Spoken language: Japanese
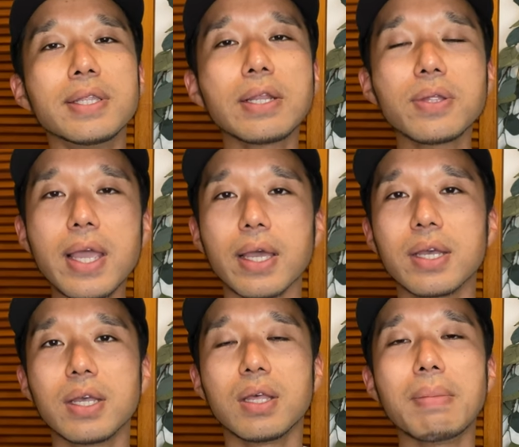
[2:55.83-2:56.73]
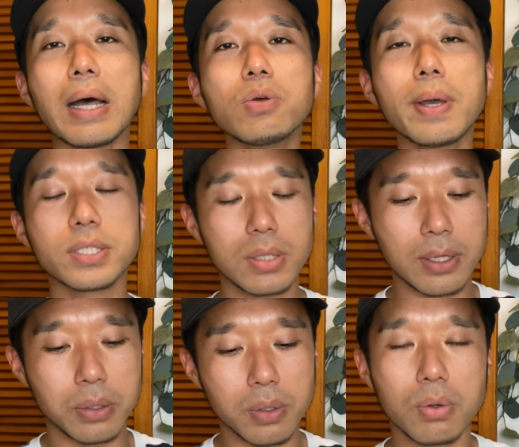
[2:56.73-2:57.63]
なので、まあ、アドバイス、
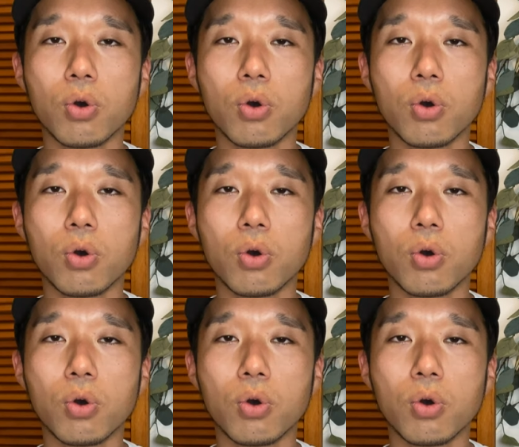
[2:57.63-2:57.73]
あの、